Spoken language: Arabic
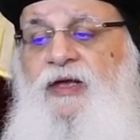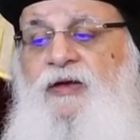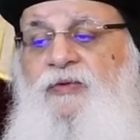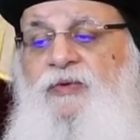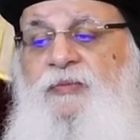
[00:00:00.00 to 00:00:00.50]

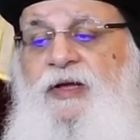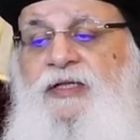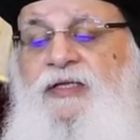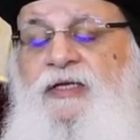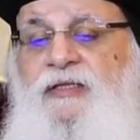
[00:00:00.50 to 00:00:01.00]

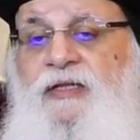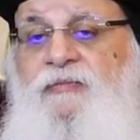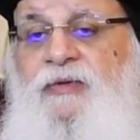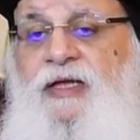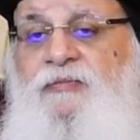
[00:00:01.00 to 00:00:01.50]
وبعدين
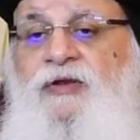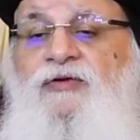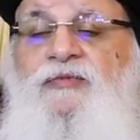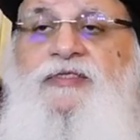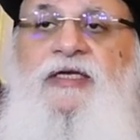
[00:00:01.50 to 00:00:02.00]
لما
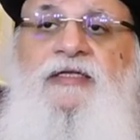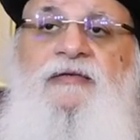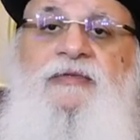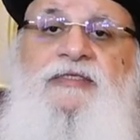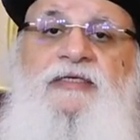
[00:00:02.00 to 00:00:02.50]
قابلهم السيد
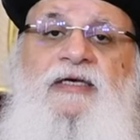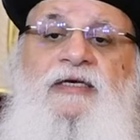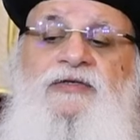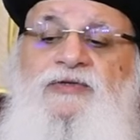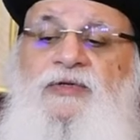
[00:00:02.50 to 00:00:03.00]
المسيح
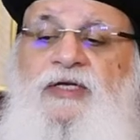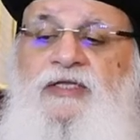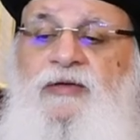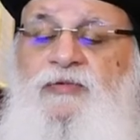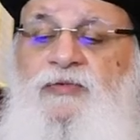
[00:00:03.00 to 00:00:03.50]
يذكر
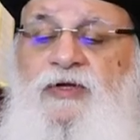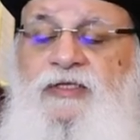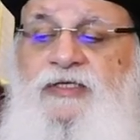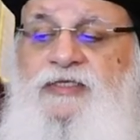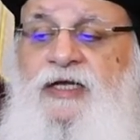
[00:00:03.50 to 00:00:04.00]
الكتاب
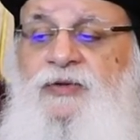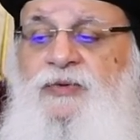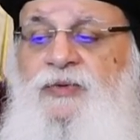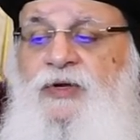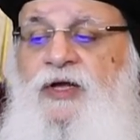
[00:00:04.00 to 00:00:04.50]
المقدس عنه